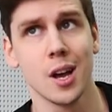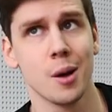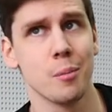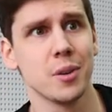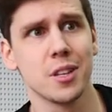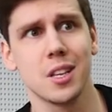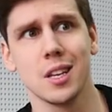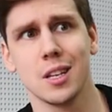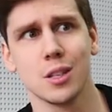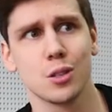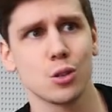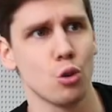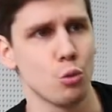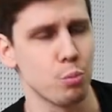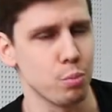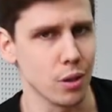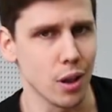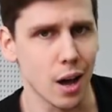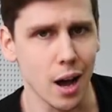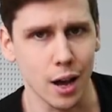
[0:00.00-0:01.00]
материнскую
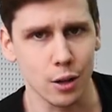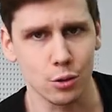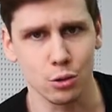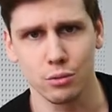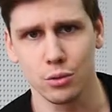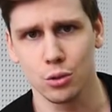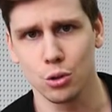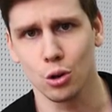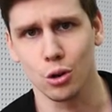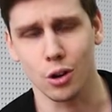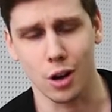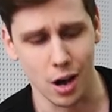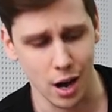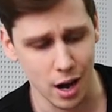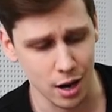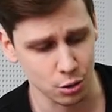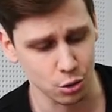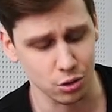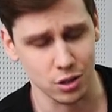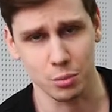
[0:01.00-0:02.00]
плату,
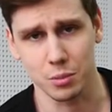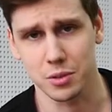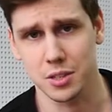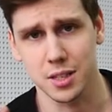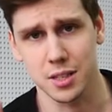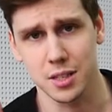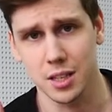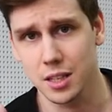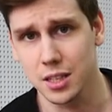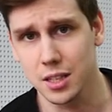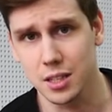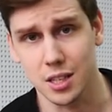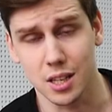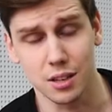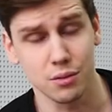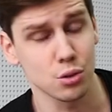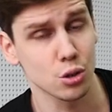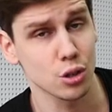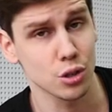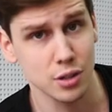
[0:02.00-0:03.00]
видеокарту, там SSD-диски
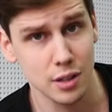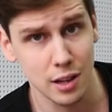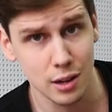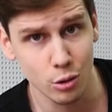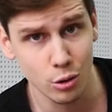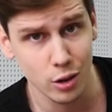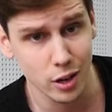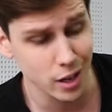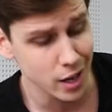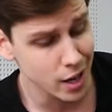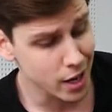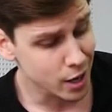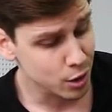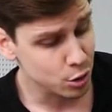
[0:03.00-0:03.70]
и все остальное,